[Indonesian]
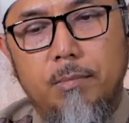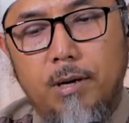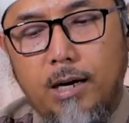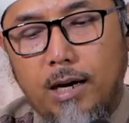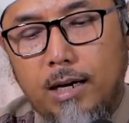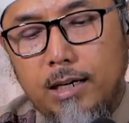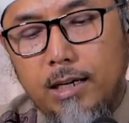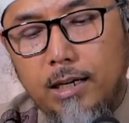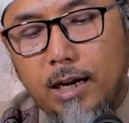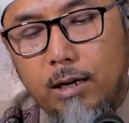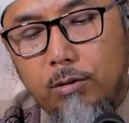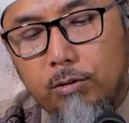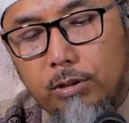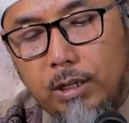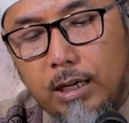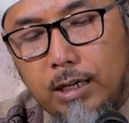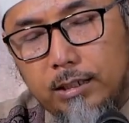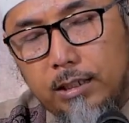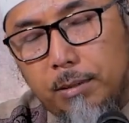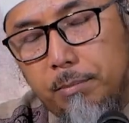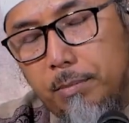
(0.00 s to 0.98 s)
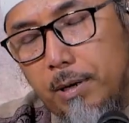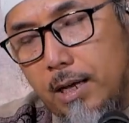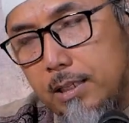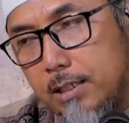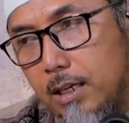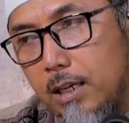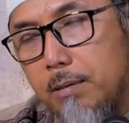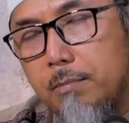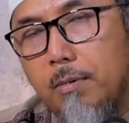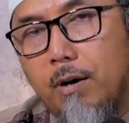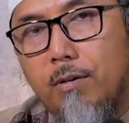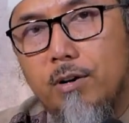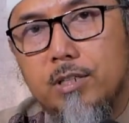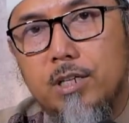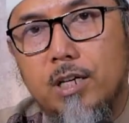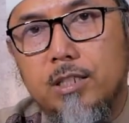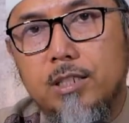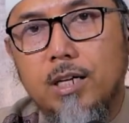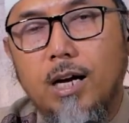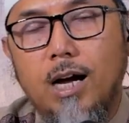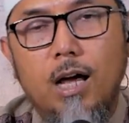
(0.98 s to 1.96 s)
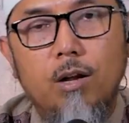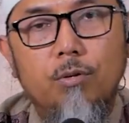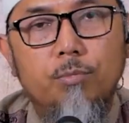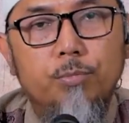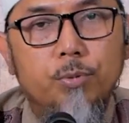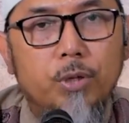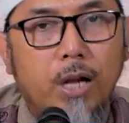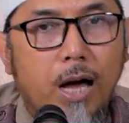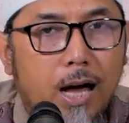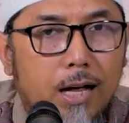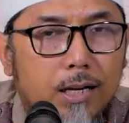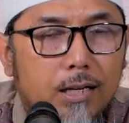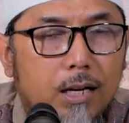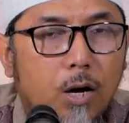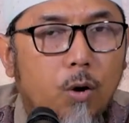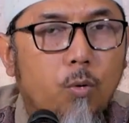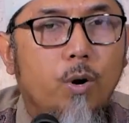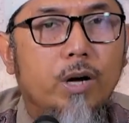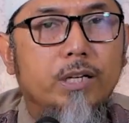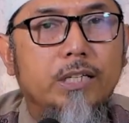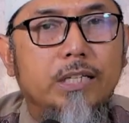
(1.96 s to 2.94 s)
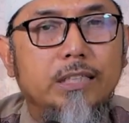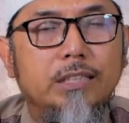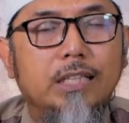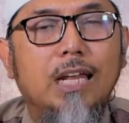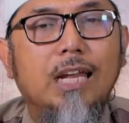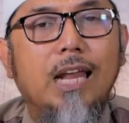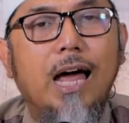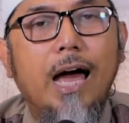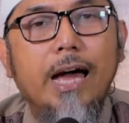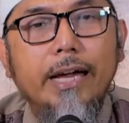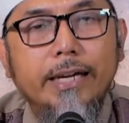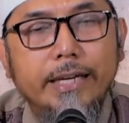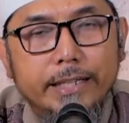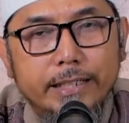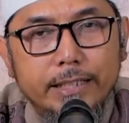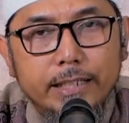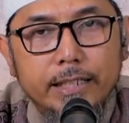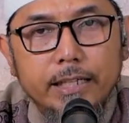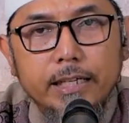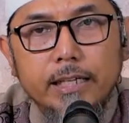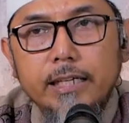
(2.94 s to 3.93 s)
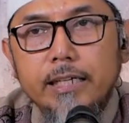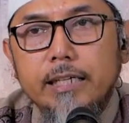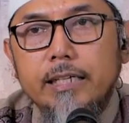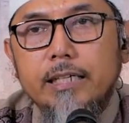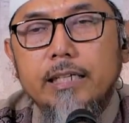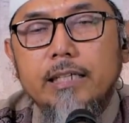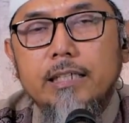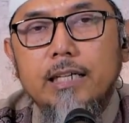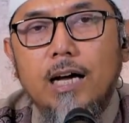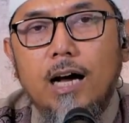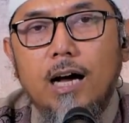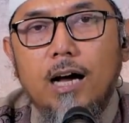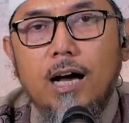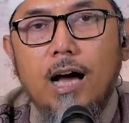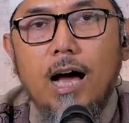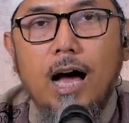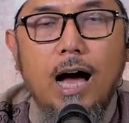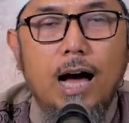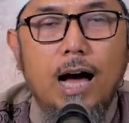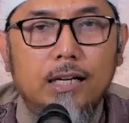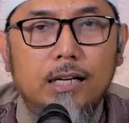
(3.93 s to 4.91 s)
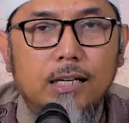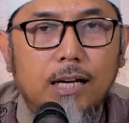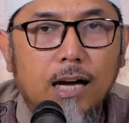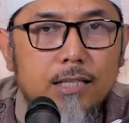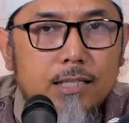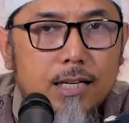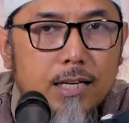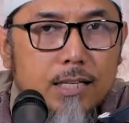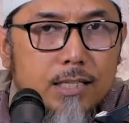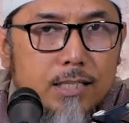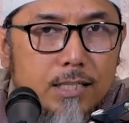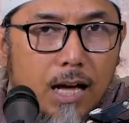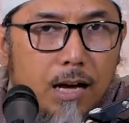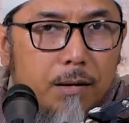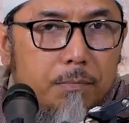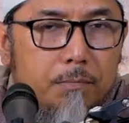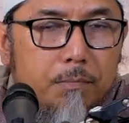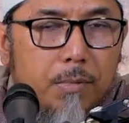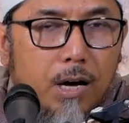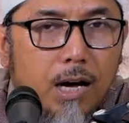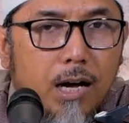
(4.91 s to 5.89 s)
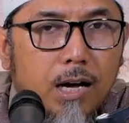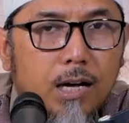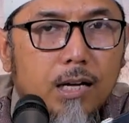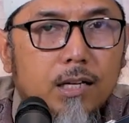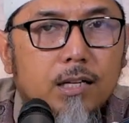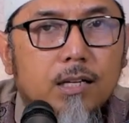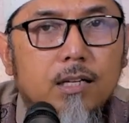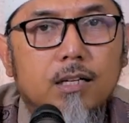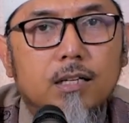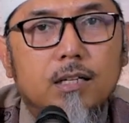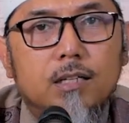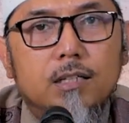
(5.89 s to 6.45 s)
Maka yang lalu telah kita pelajari bahwasanya kalaupun ada wanita lain yang harganya sama